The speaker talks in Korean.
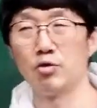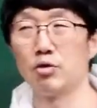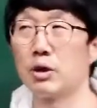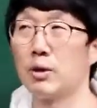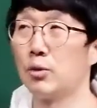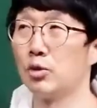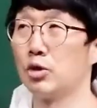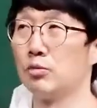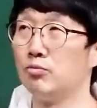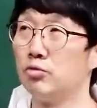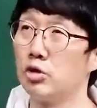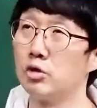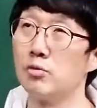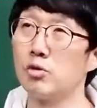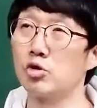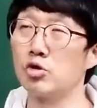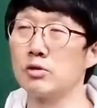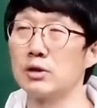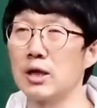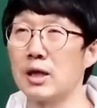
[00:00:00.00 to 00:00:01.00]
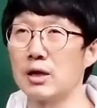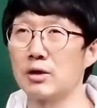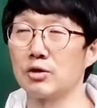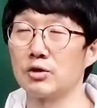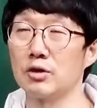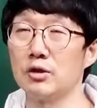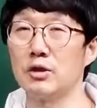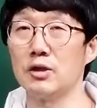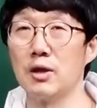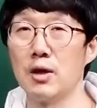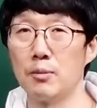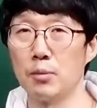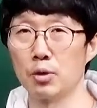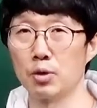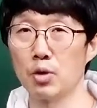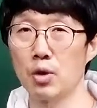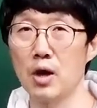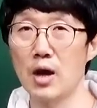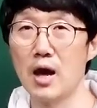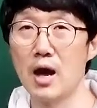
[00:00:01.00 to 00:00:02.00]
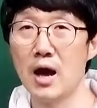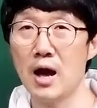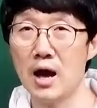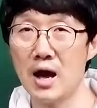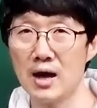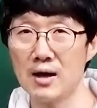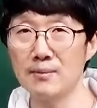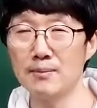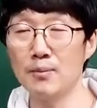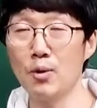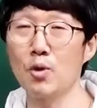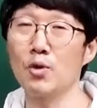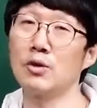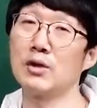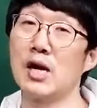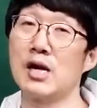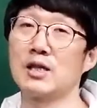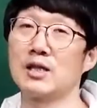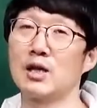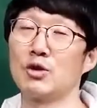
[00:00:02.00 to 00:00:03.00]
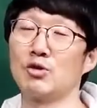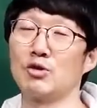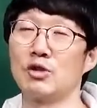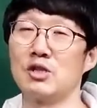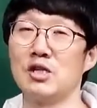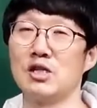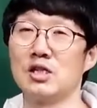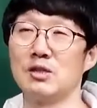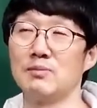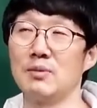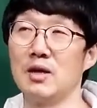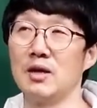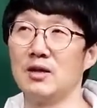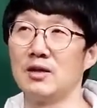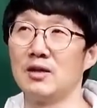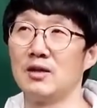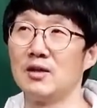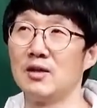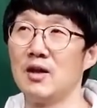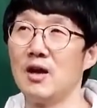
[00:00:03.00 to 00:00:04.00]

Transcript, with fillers: 우리가 보통 무릎을 꿇는다는 것들은 보통 항복을 할 때도 쓰이지만